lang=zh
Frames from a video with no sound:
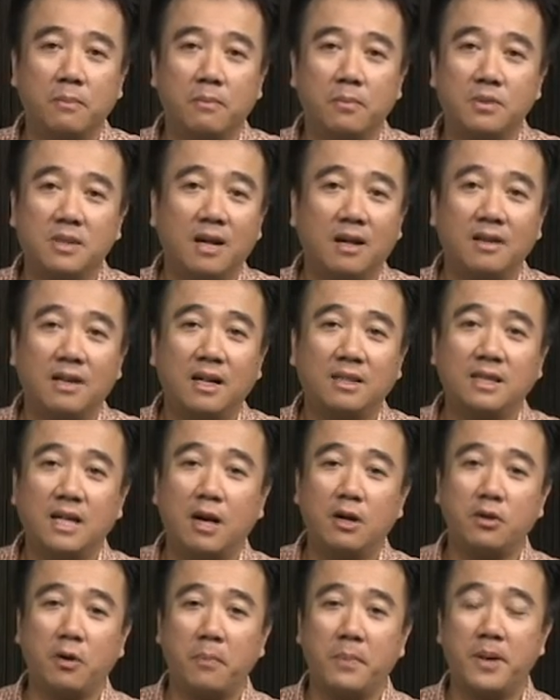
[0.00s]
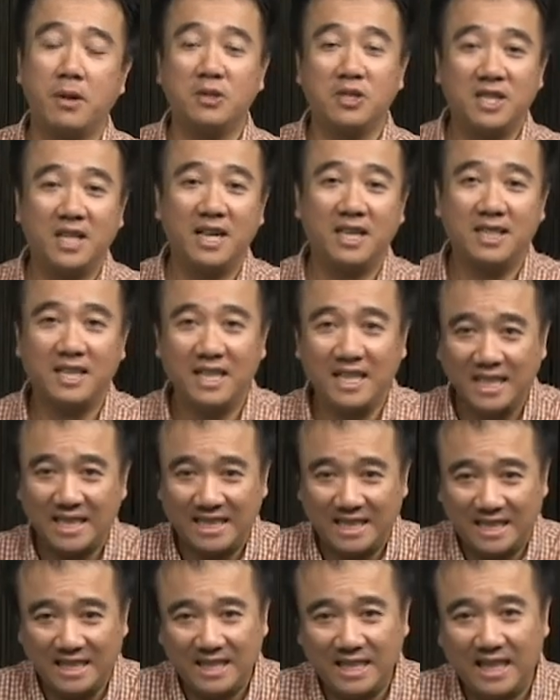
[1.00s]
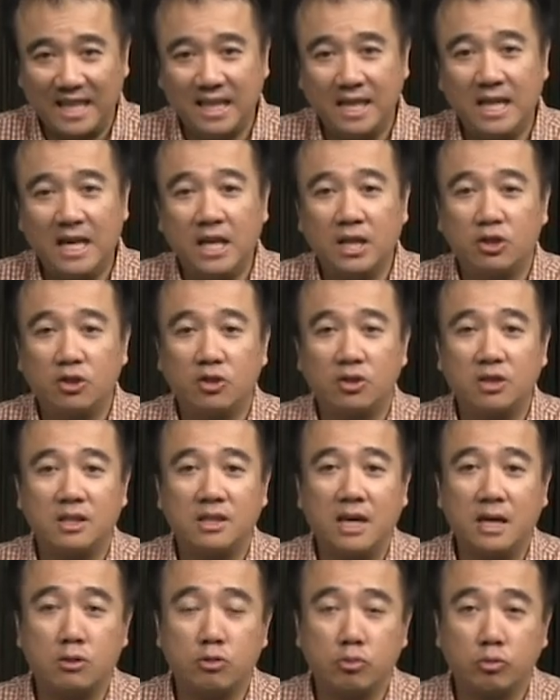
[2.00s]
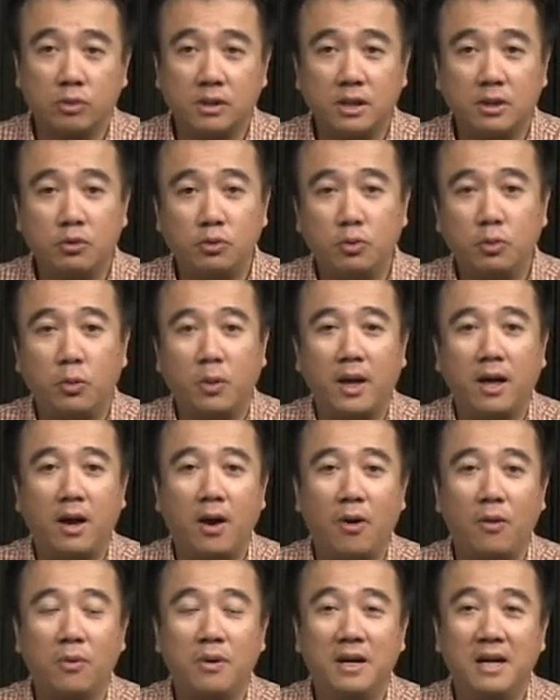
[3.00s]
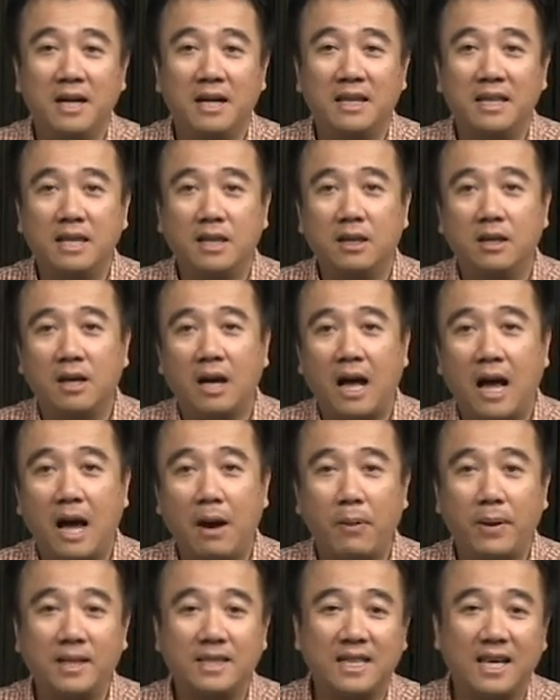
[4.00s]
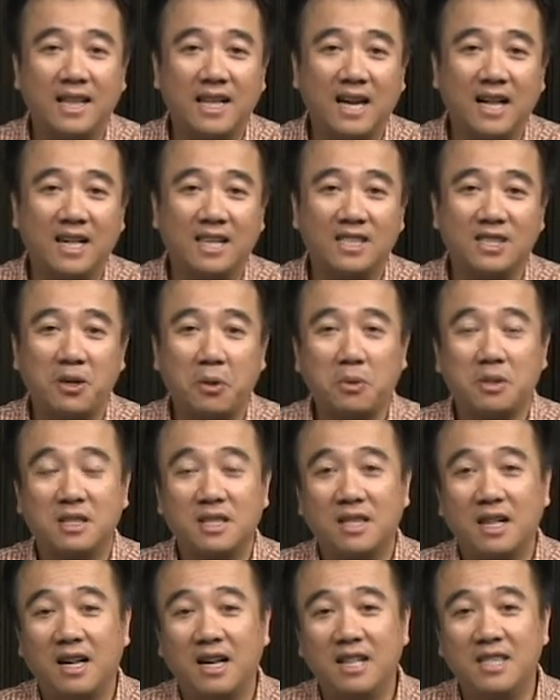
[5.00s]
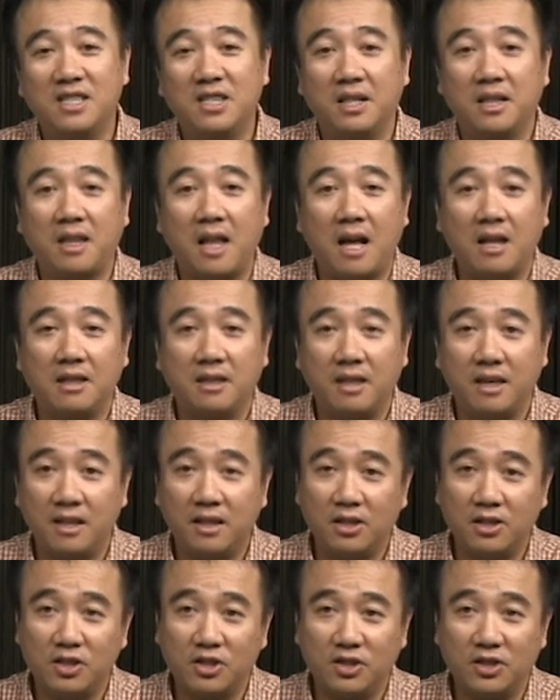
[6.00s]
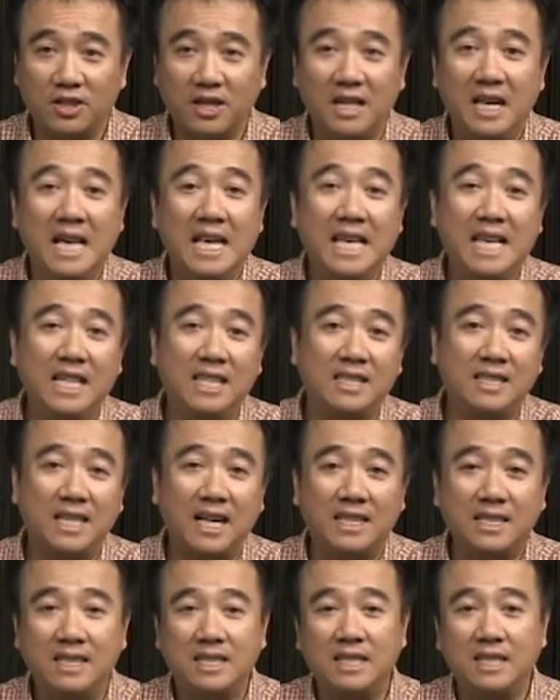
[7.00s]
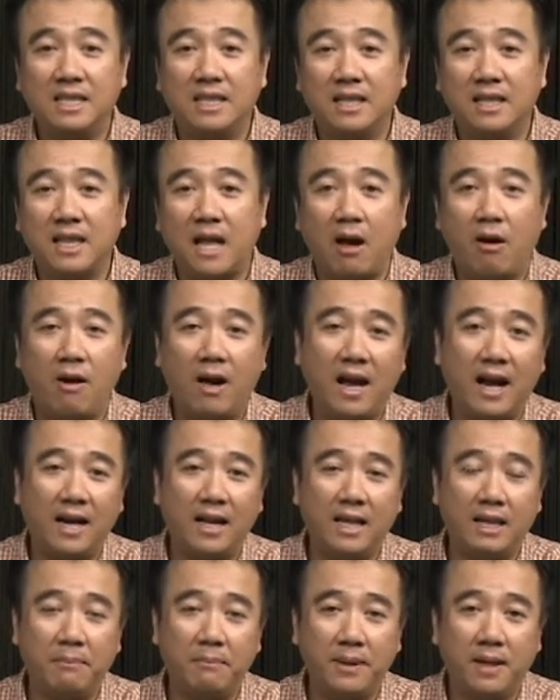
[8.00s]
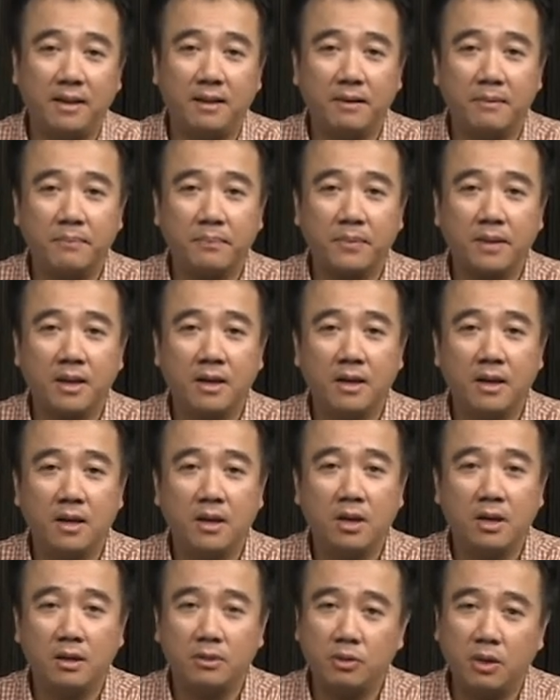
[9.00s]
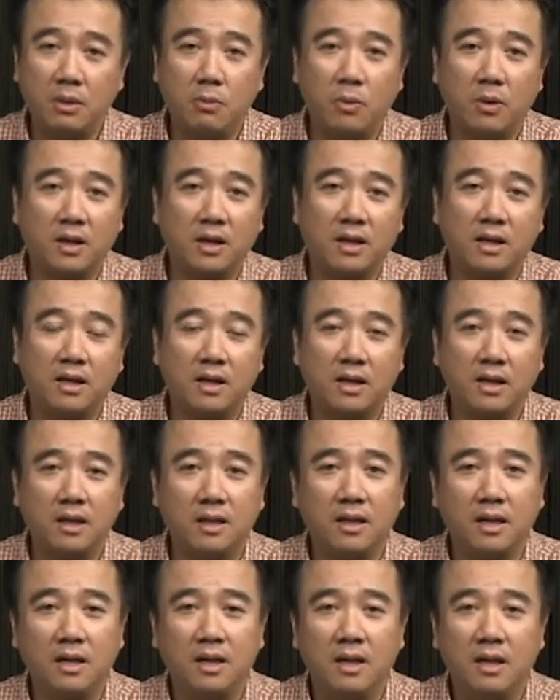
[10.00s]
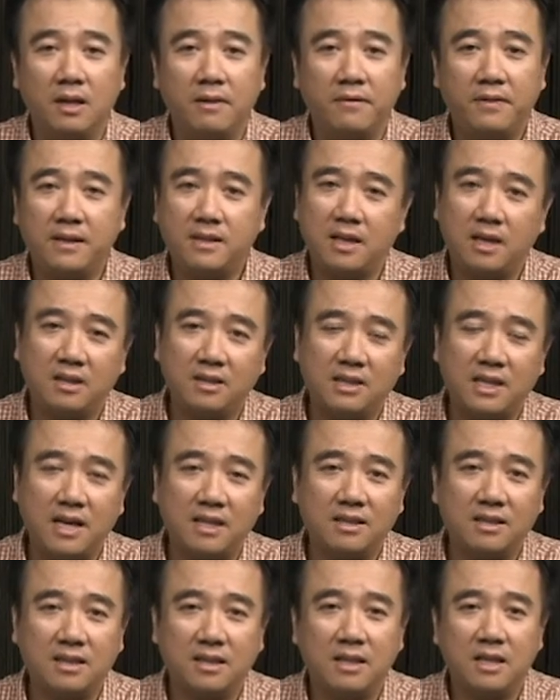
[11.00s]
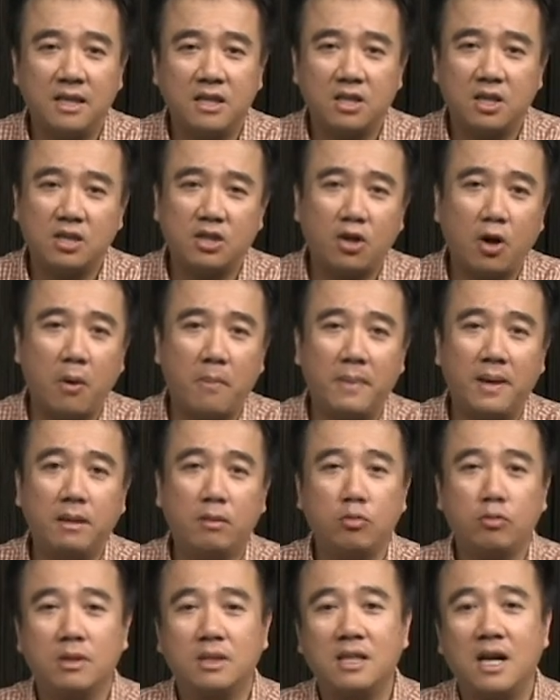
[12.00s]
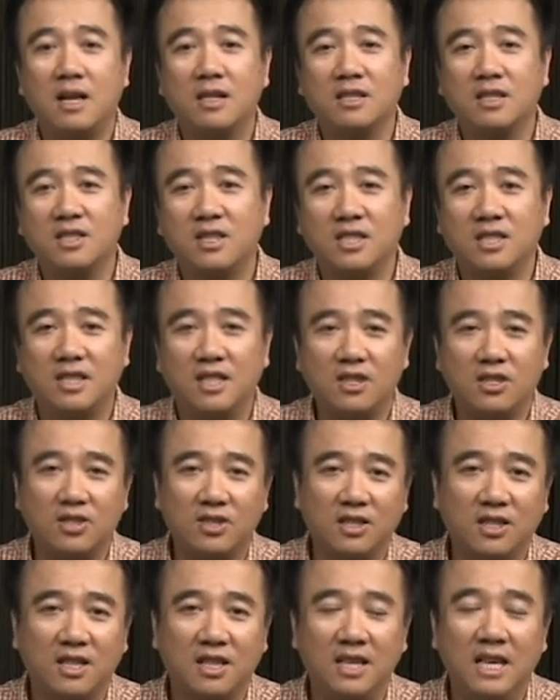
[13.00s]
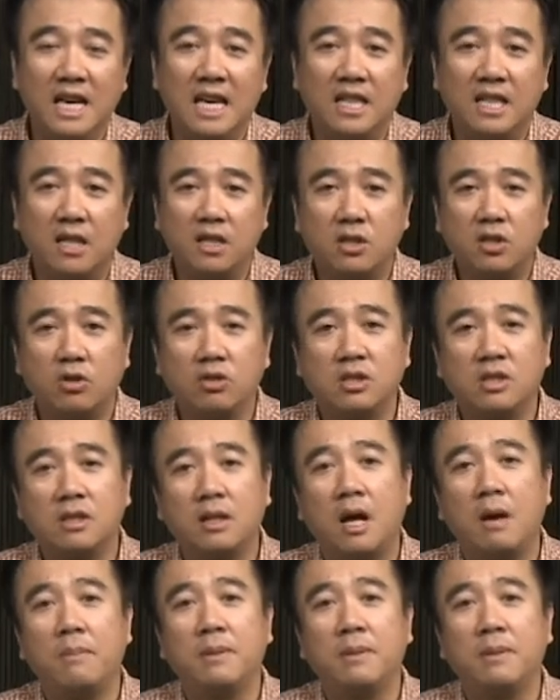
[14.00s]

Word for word: 不知道大家有没有这样的一个经验，就是在主日聚会后，你还会在那个时候哼着当天的诗歌，一直在自己的脑海里面呢。所以我个人非常相信，这时候门徒唱着这些诗歌，也就是他